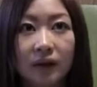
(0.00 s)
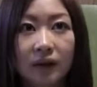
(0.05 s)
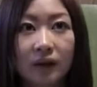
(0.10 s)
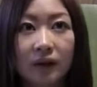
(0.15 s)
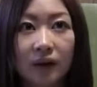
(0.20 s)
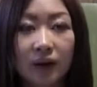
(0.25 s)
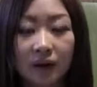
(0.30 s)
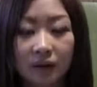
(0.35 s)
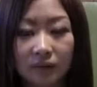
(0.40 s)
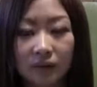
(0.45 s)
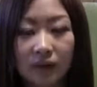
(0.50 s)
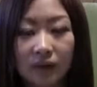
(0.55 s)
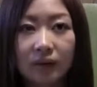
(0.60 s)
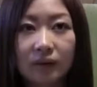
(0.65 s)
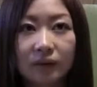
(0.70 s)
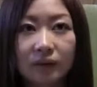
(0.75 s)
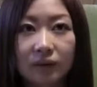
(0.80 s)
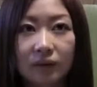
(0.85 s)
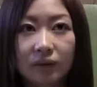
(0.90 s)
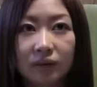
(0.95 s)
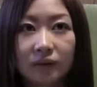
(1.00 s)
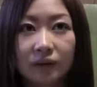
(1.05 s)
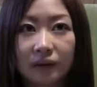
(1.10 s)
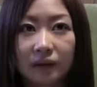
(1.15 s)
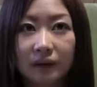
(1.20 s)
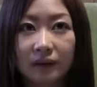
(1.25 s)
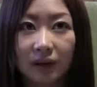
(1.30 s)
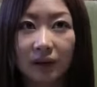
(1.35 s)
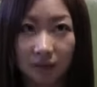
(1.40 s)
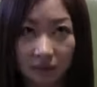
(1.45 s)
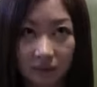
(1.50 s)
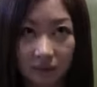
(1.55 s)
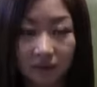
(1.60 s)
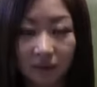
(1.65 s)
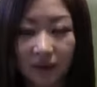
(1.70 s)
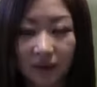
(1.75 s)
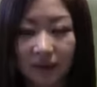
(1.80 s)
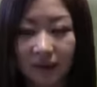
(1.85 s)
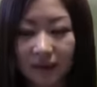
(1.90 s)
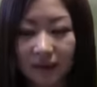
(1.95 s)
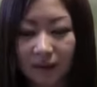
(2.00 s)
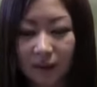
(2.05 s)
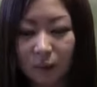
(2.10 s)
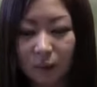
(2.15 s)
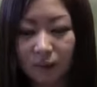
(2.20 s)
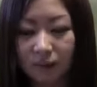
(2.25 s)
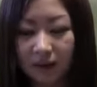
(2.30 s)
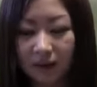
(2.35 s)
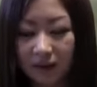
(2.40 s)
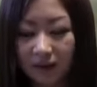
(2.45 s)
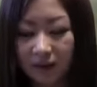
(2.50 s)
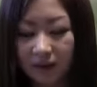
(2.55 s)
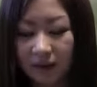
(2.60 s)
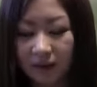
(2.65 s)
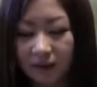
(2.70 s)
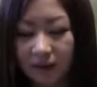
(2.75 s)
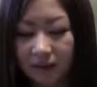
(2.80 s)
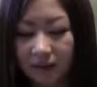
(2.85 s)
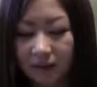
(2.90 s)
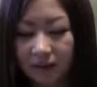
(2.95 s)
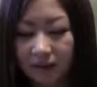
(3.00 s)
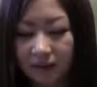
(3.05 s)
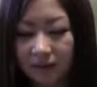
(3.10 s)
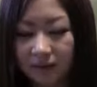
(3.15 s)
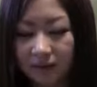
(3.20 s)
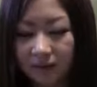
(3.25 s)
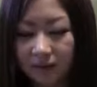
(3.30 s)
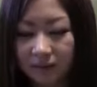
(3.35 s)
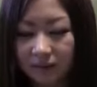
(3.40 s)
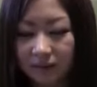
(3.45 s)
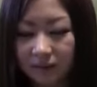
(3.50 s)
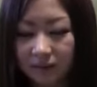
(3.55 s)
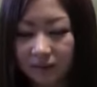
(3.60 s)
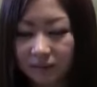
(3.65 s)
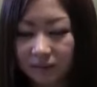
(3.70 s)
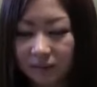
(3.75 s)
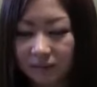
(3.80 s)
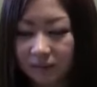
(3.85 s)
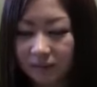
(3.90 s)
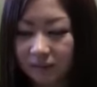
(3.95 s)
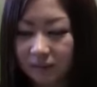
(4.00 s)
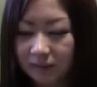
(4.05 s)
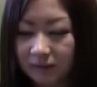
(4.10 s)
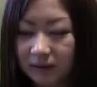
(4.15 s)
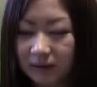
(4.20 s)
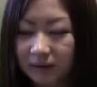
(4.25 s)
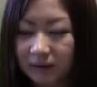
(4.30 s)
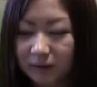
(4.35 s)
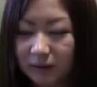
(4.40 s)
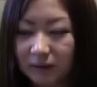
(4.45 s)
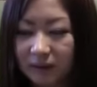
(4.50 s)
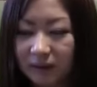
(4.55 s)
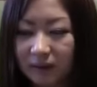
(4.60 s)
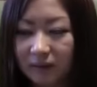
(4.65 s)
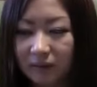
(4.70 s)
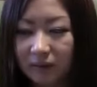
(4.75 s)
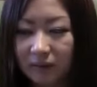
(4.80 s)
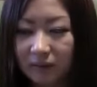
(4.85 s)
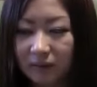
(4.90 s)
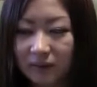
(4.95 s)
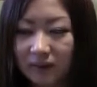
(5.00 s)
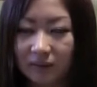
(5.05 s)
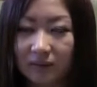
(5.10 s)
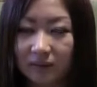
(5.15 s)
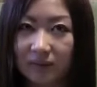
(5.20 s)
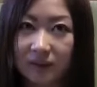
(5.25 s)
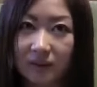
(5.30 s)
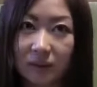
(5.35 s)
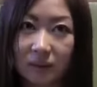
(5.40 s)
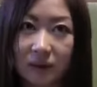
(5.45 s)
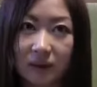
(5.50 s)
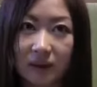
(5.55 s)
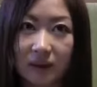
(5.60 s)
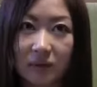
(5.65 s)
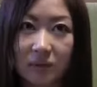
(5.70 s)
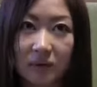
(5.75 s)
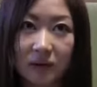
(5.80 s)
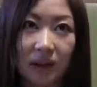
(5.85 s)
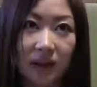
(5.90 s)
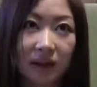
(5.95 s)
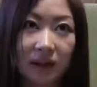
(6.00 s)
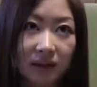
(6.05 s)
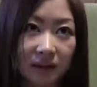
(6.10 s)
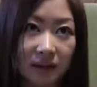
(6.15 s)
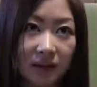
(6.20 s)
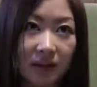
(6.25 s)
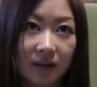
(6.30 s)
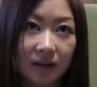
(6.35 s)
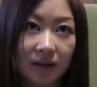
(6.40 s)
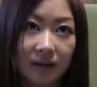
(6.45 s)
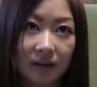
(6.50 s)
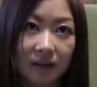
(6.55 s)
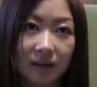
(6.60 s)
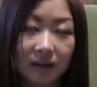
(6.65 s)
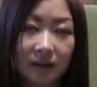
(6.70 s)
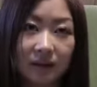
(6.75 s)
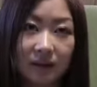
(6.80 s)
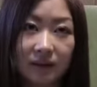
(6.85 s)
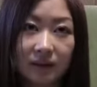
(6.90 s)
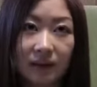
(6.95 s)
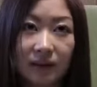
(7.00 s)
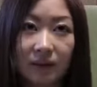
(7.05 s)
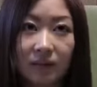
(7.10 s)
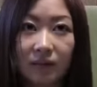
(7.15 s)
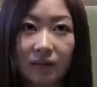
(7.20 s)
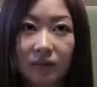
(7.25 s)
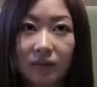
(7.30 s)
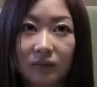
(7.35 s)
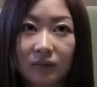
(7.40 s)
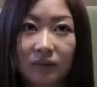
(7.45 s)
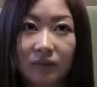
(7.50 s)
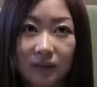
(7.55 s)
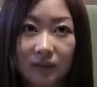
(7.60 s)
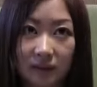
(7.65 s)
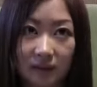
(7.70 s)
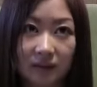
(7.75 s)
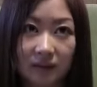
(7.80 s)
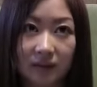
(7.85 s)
アトラクションやろ、うほんならその一応ジェットコースターの後ろ向きみたいにさチケット売るんじゃん